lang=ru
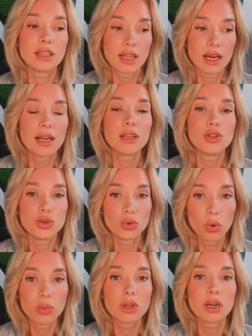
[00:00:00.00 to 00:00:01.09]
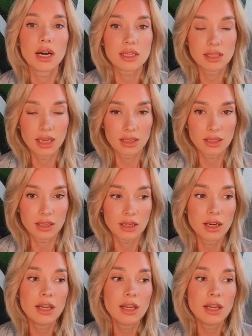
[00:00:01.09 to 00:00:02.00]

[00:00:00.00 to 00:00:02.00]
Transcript: на теплых остатках,